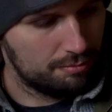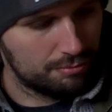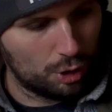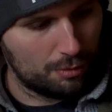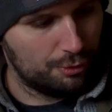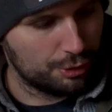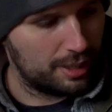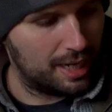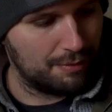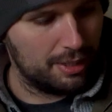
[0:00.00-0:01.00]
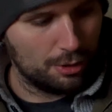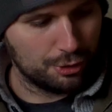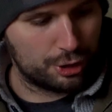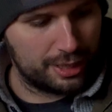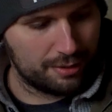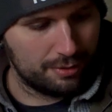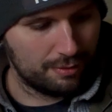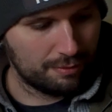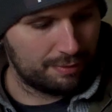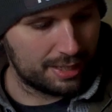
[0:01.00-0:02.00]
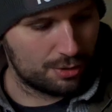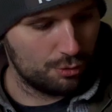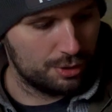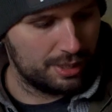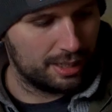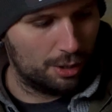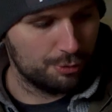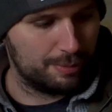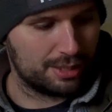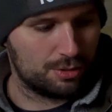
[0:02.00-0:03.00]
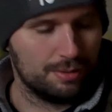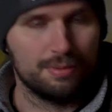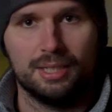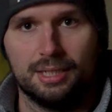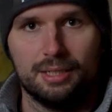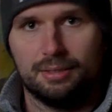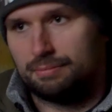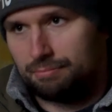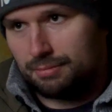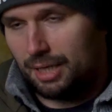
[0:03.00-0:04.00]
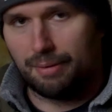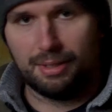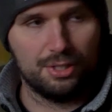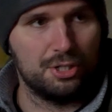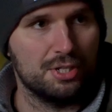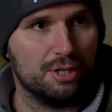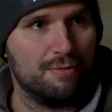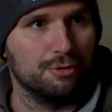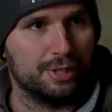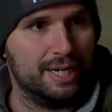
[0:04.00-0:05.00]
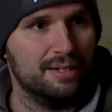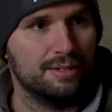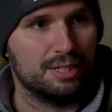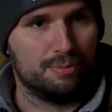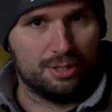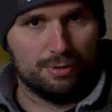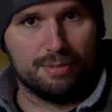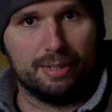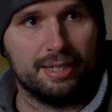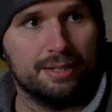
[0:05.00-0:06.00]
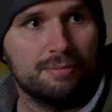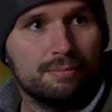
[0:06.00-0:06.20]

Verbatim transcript: ja, Vorteile haben wir herausgestellt, was so ein Ding ausmacht. Aber an sich ist es auch einfach nur geil, dass man halt sowas hier machen kann.